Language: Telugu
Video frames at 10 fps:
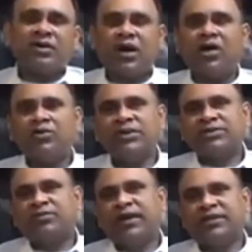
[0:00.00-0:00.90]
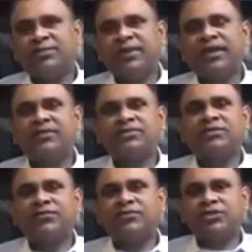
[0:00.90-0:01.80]
హౌ దిస్ వైరస్ బిహేవ్స్ ఇన్
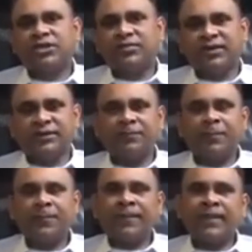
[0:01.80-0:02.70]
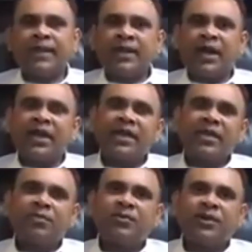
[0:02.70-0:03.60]
ఫ్యూచర్ అన్నమాట అలాగే
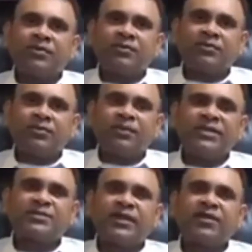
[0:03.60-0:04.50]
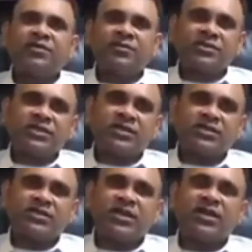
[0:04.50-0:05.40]
ఇప్పుడు మనం పిట్స్బర్గ్ యూనివర్సిటీ
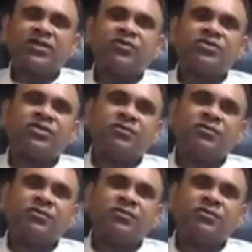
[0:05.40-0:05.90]
నుంచి అంటే యూనివర్సిటీ ఆఫ్